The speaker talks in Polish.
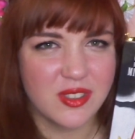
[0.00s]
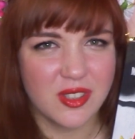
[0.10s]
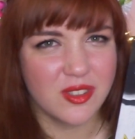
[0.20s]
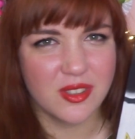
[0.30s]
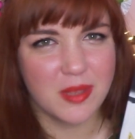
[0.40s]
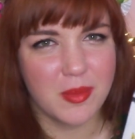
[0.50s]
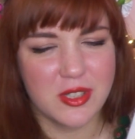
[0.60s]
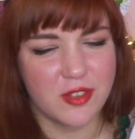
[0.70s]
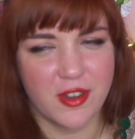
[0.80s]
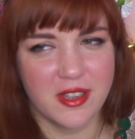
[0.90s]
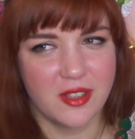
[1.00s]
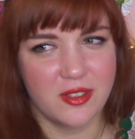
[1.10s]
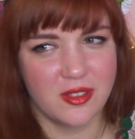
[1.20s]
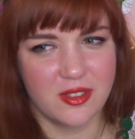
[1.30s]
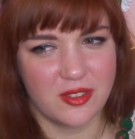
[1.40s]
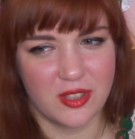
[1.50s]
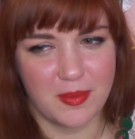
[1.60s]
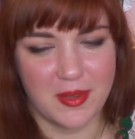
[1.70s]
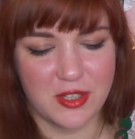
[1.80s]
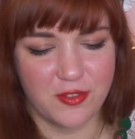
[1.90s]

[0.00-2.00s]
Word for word: to, to nie będzie fajne, to, to, to nie będzie